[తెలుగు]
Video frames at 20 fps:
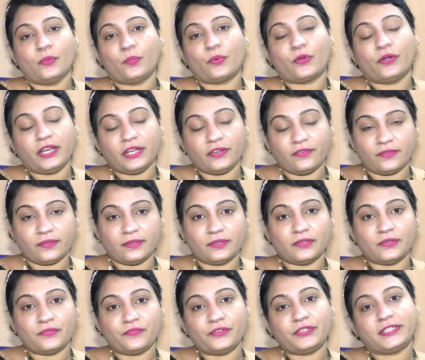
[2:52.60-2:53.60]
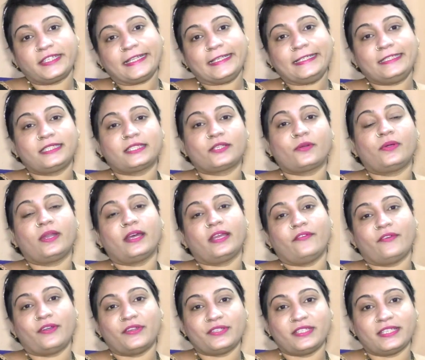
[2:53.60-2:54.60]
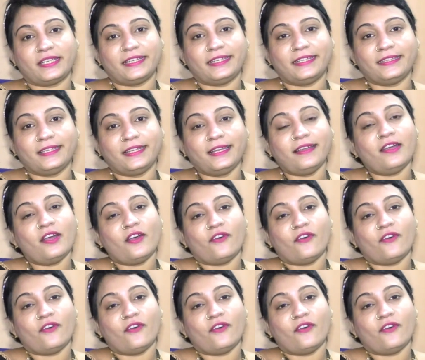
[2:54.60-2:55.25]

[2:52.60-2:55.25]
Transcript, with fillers: ప్రోటీన్ ఫుడ్ కిట్స్ కూడా ఇవ్వడం జరిగింది